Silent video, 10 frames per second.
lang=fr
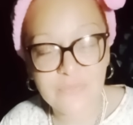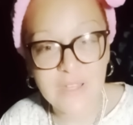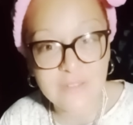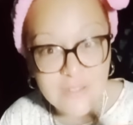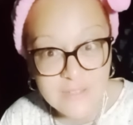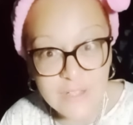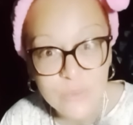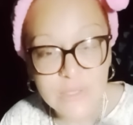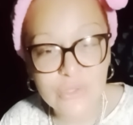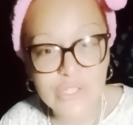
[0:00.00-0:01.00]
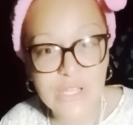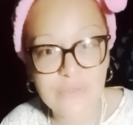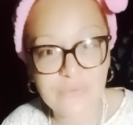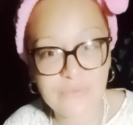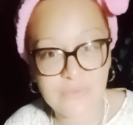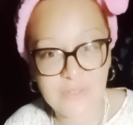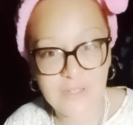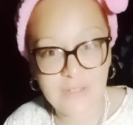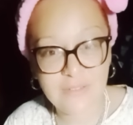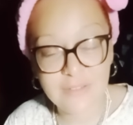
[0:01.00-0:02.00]
et c'était lui le chef
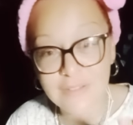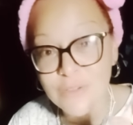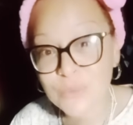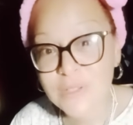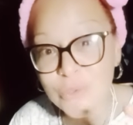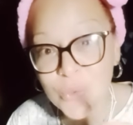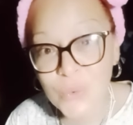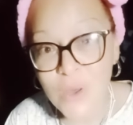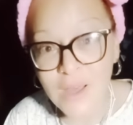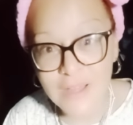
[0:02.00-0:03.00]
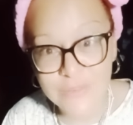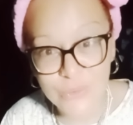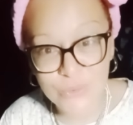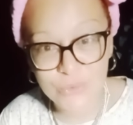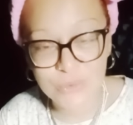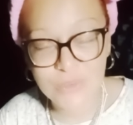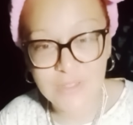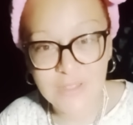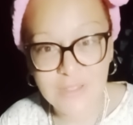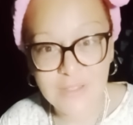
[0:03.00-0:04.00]
c'était lui le roi attendu
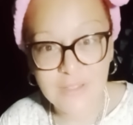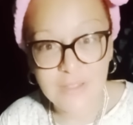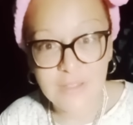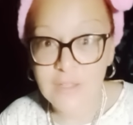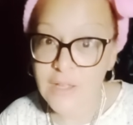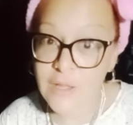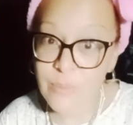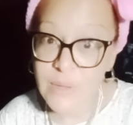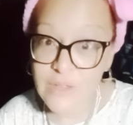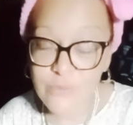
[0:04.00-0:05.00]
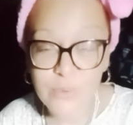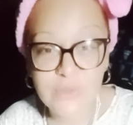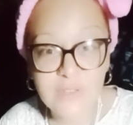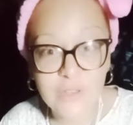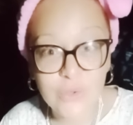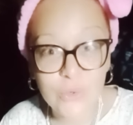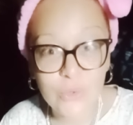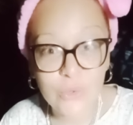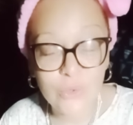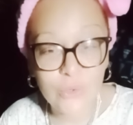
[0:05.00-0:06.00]
eh bien, je peux te dire
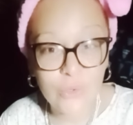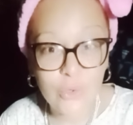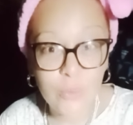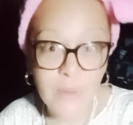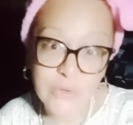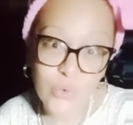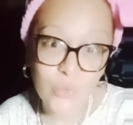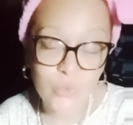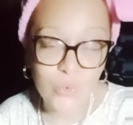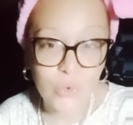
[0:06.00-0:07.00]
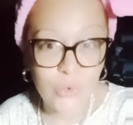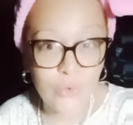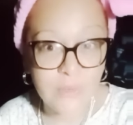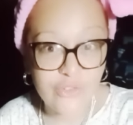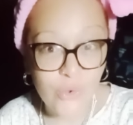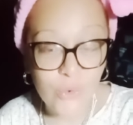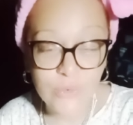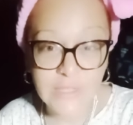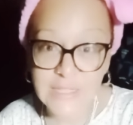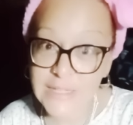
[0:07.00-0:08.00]
que le patron, le méchant,
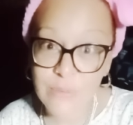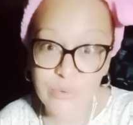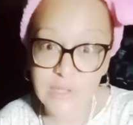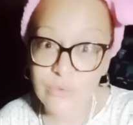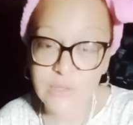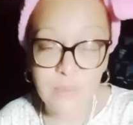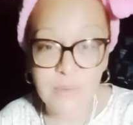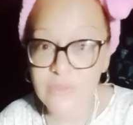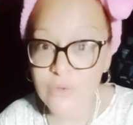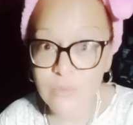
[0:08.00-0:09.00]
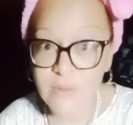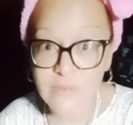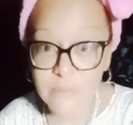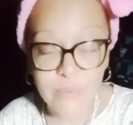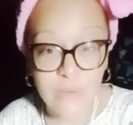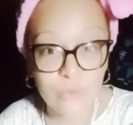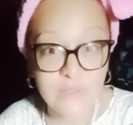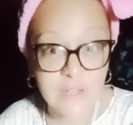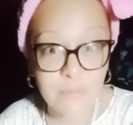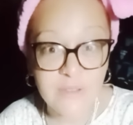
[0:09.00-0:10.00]
il était un peu dégoûté parce que lui, par
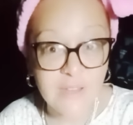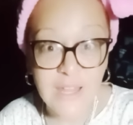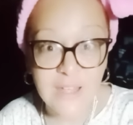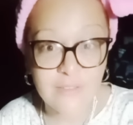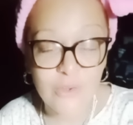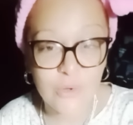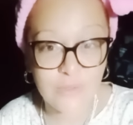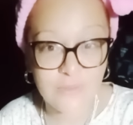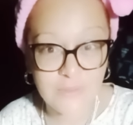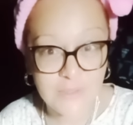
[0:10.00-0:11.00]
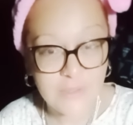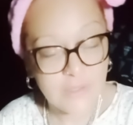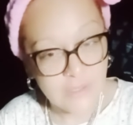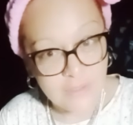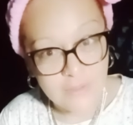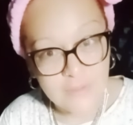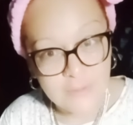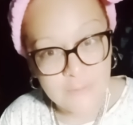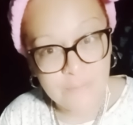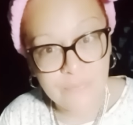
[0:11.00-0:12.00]
contre, il est passé à la casserole.
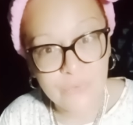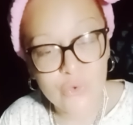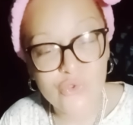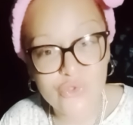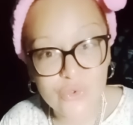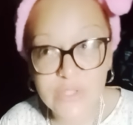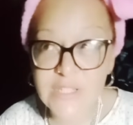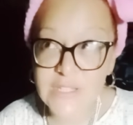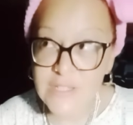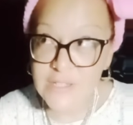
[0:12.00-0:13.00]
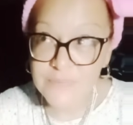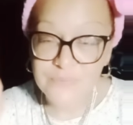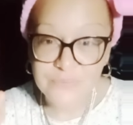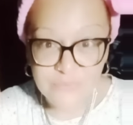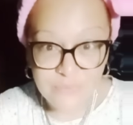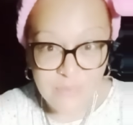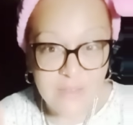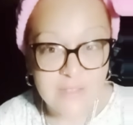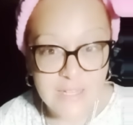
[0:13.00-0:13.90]
Toujours dire merci